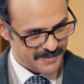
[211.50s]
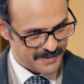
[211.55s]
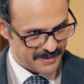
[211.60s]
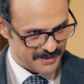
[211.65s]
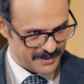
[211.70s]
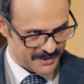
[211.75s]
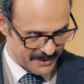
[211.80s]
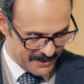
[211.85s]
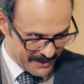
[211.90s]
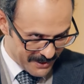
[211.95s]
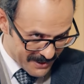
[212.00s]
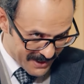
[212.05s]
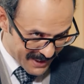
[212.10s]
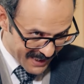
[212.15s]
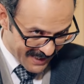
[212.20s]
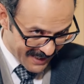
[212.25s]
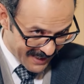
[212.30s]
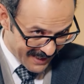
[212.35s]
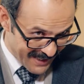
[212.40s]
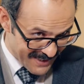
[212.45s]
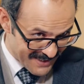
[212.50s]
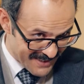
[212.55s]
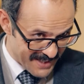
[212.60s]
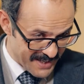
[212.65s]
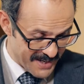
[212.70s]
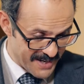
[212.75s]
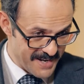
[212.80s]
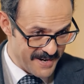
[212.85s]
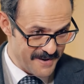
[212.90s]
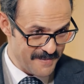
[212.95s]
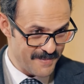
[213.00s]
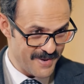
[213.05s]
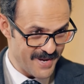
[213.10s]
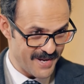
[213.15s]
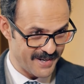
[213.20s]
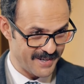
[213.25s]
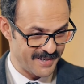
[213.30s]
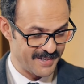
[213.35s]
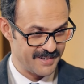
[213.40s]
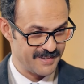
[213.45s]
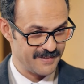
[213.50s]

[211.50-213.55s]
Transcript: شو شكلك كاين سهران امبارح